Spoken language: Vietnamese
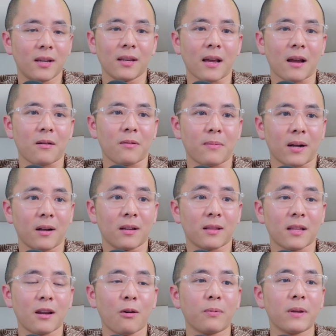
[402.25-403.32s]
Đấy, thì khi nào
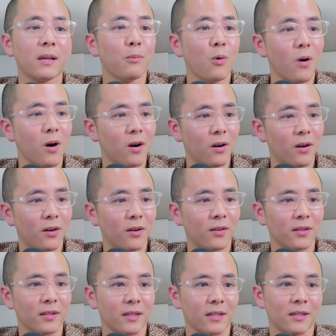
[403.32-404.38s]
mà người ta đồng ý mua
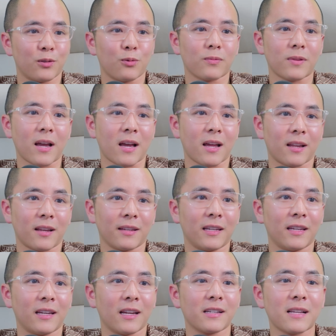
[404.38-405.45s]
thì chúng
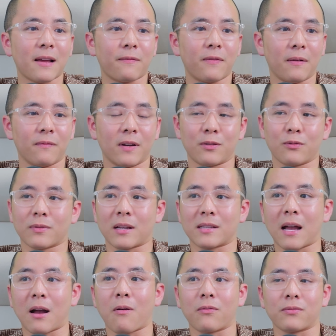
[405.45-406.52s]
ta đi lấy sản phẩm về
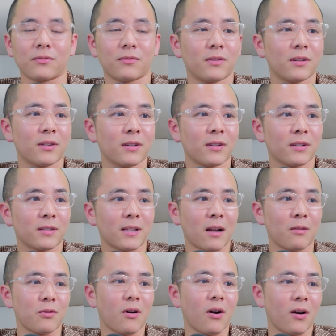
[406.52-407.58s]
chúng ta giao
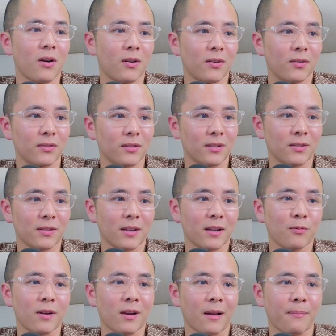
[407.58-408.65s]
cho họ. Thì
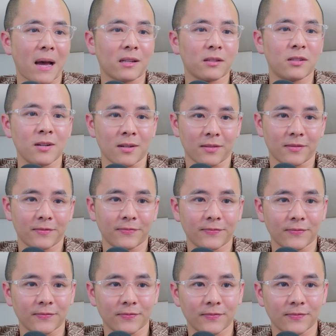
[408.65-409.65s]
như thế gọi là bán trước.